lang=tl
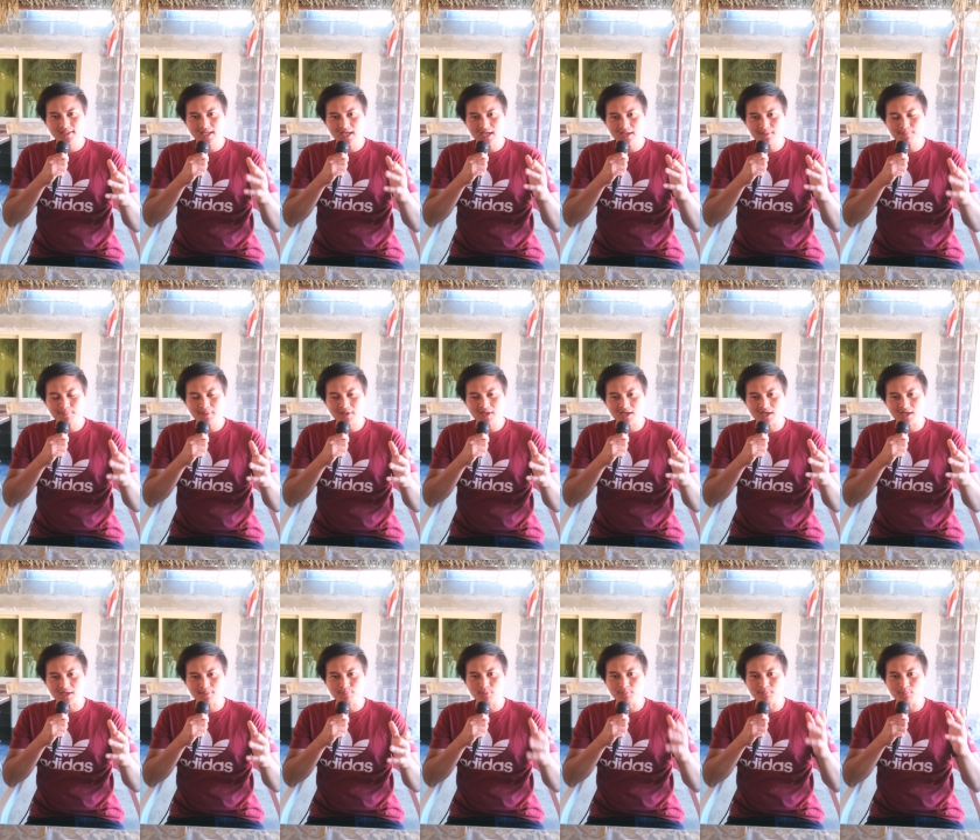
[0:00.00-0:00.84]

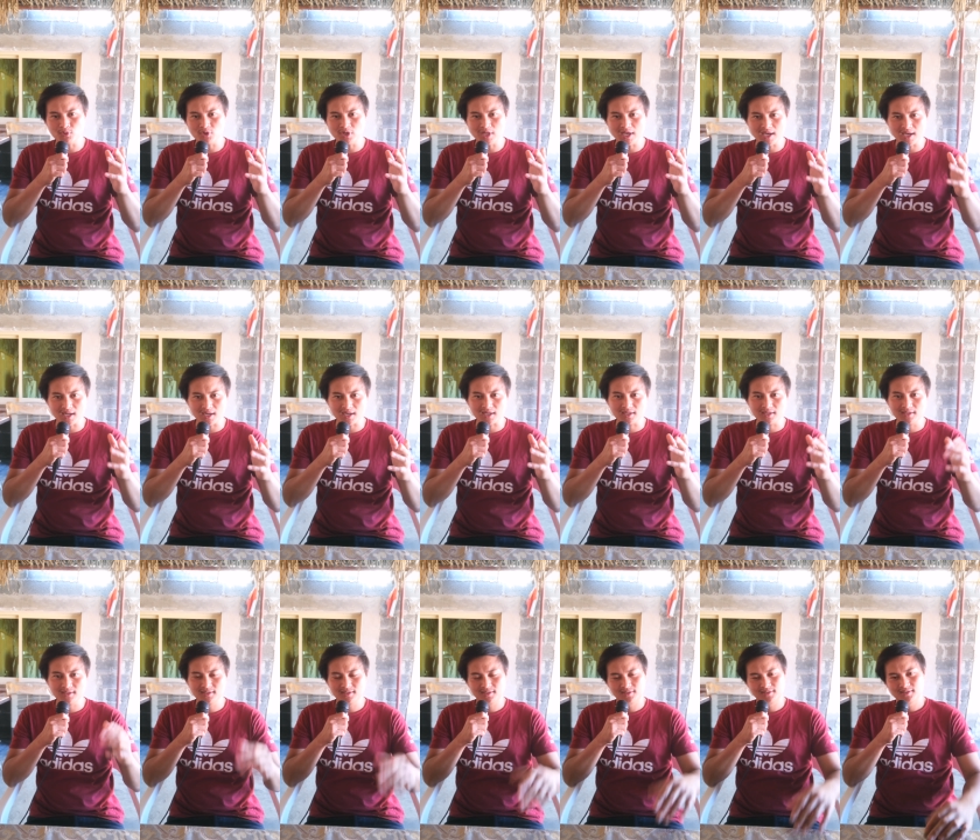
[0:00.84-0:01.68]

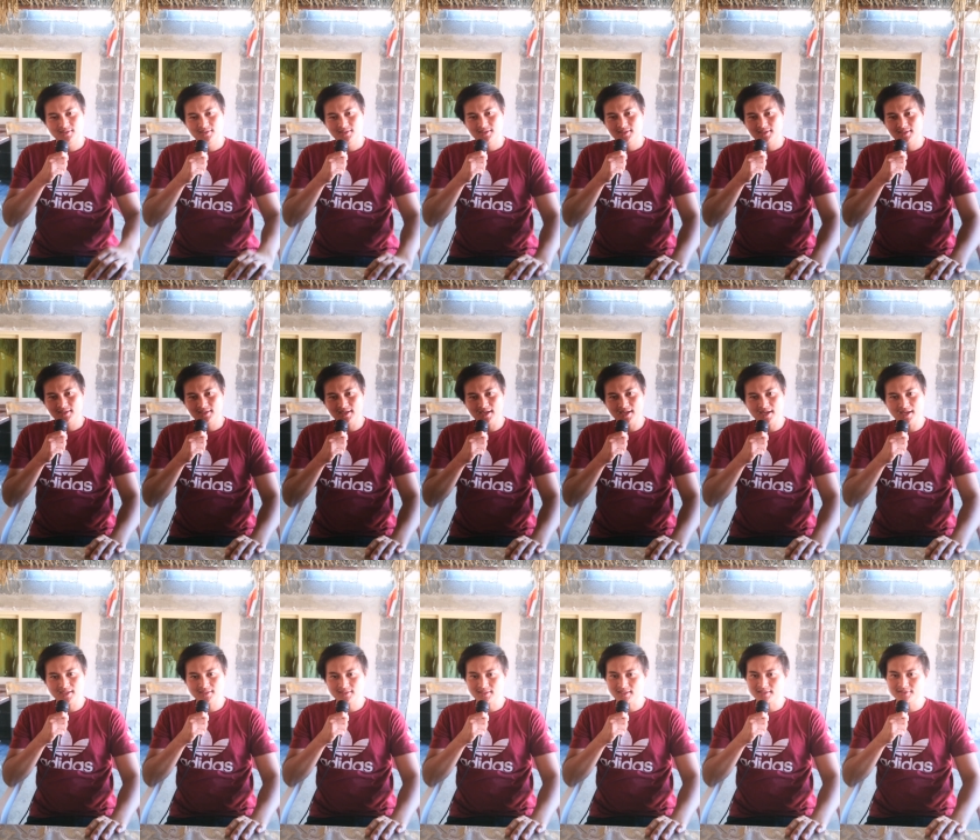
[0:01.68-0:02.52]
napaka-popular
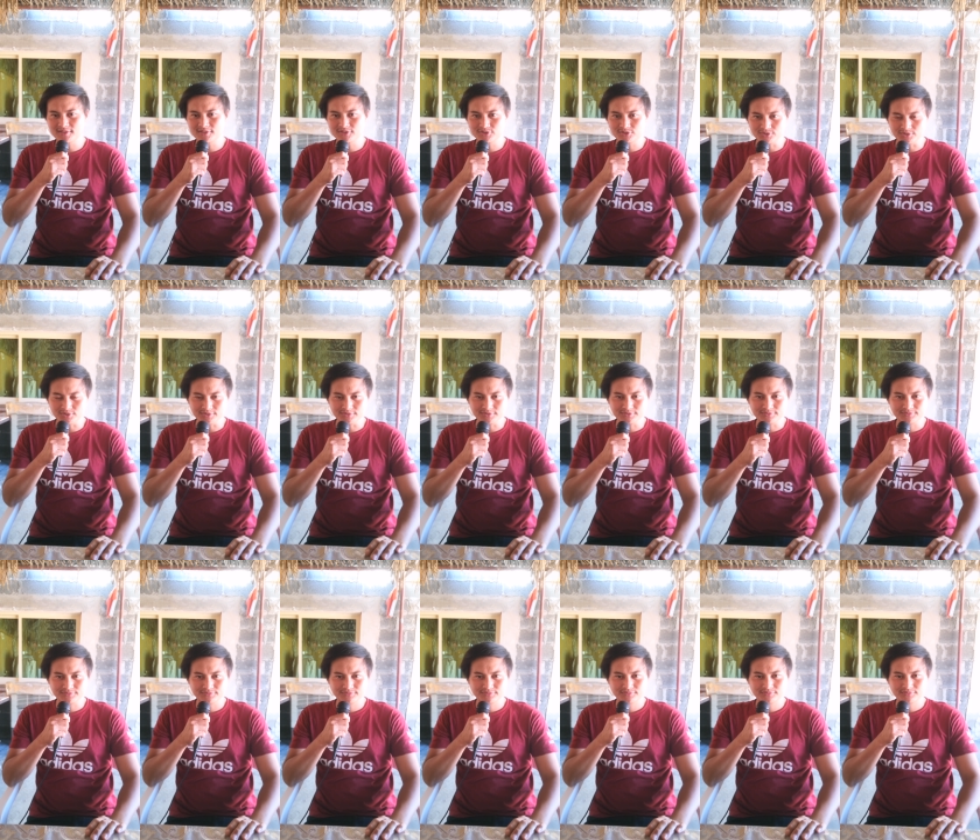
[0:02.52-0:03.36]
na
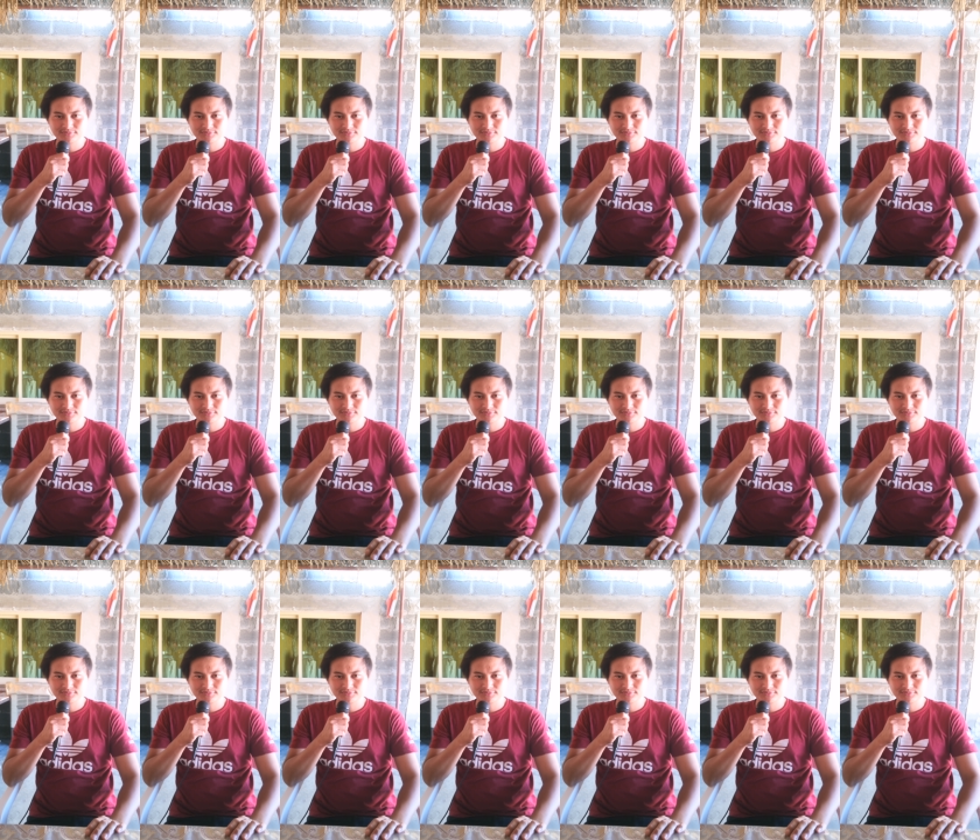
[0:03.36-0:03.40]
tradisyon.